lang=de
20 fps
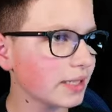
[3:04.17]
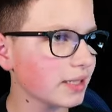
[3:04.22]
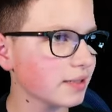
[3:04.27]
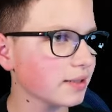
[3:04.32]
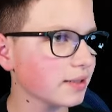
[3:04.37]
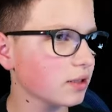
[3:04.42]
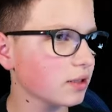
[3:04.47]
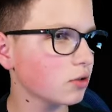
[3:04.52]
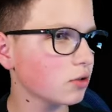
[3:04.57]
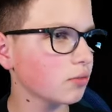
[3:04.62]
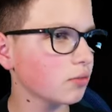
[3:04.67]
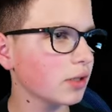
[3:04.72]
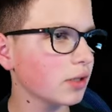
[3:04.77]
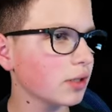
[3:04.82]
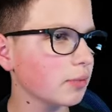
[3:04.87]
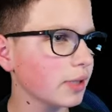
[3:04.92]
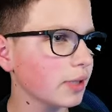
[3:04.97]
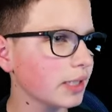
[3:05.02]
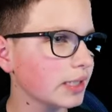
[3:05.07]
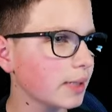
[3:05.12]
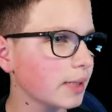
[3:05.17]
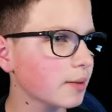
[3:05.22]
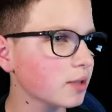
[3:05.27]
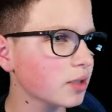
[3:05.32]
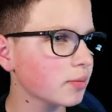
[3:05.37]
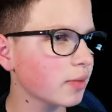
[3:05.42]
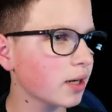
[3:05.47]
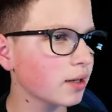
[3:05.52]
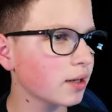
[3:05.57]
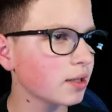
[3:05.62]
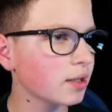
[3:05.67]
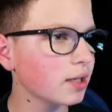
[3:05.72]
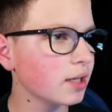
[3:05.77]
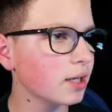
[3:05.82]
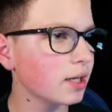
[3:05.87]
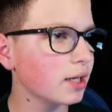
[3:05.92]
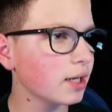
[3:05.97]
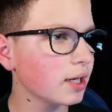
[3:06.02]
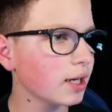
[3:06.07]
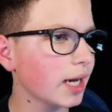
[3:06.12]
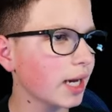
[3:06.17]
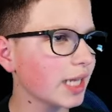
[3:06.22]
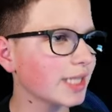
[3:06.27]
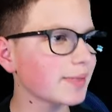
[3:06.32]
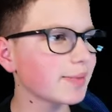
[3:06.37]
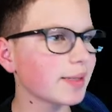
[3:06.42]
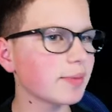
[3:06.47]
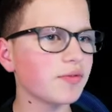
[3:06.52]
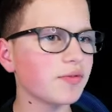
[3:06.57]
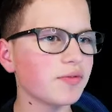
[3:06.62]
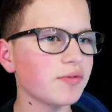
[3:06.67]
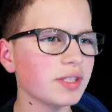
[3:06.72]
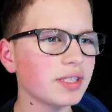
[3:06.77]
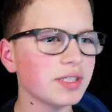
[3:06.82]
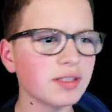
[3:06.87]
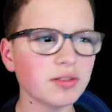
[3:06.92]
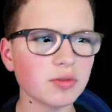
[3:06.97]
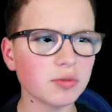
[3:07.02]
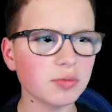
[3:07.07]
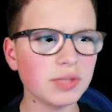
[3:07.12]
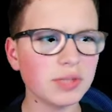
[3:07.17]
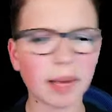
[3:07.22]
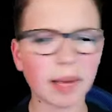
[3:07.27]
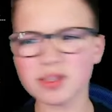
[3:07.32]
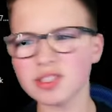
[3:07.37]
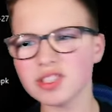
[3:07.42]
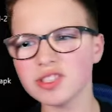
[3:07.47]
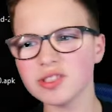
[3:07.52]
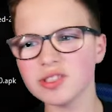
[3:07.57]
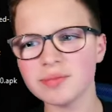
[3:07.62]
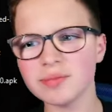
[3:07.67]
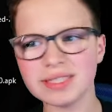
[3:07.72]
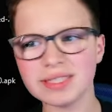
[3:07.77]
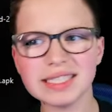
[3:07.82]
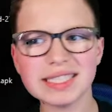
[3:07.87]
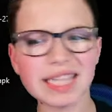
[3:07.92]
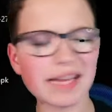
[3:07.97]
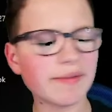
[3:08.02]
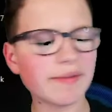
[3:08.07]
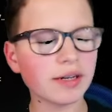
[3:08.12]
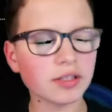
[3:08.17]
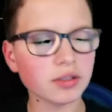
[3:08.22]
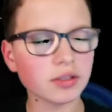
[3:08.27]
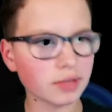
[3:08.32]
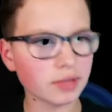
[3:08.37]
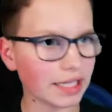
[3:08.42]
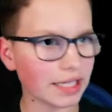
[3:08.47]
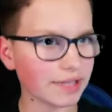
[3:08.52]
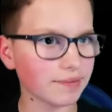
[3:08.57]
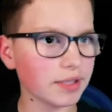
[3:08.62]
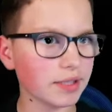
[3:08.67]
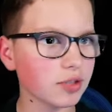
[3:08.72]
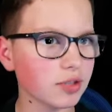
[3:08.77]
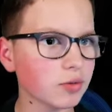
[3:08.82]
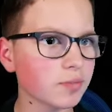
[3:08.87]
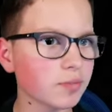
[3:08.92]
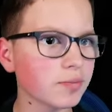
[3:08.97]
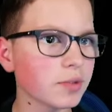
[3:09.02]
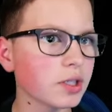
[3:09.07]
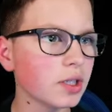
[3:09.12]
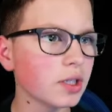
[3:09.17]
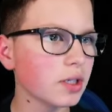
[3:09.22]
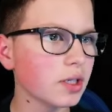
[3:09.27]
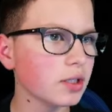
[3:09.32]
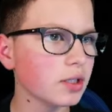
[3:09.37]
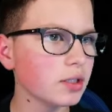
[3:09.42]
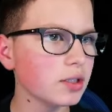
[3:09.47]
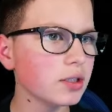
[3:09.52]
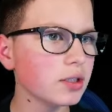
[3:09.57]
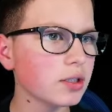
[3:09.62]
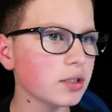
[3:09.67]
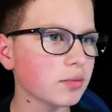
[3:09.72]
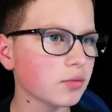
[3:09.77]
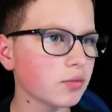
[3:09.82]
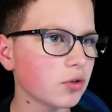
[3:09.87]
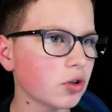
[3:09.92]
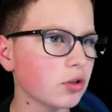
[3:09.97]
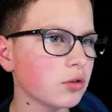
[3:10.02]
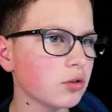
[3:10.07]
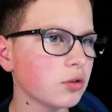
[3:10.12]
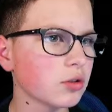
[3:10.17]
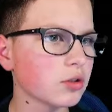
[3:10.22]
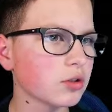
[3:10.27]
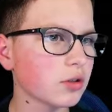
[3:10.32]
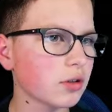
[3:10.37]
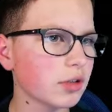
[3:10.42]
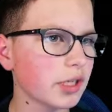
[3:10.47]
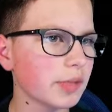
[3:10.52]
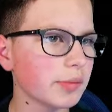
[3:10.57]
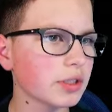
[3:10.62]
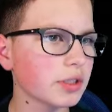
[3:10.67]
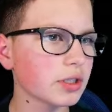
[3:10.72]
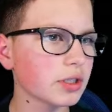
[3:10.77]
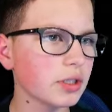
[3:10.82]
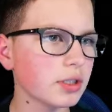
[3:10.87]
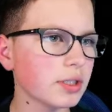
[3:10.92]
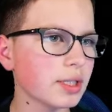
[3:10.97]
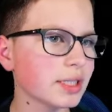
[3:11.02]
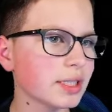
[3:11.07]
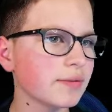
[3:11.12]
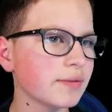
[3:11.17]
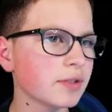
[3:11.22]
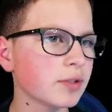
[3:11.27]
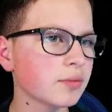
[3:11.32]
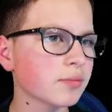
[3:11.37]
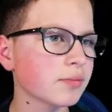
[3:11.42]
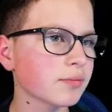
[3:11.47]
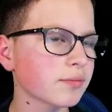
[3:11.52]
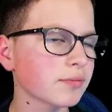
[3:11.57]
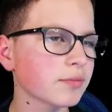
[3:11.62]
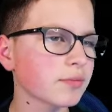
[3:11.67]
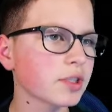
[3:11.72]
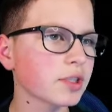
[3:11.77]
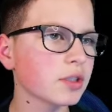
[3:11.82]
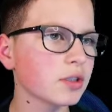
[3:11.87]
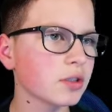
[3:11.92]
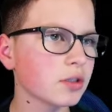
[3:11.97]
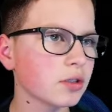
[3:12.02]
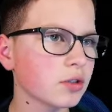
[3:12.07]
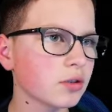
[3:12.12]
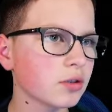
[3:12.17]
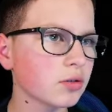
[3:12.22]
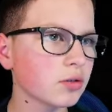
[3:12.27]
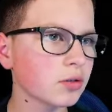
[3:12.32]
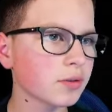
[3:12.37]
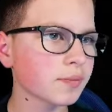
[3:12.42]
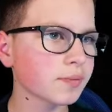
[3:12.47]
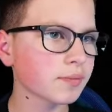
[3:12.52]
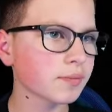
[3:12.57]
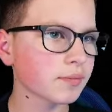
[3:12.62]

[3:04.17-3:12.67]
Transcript: ist, als es irgendwie an dem Gerät selber zu machen. Gerade zwei Befehlen, um die abzutippen, das ist einfach nervig so. Hier können die Hülsen noch Telemetrie deaktivieren. So,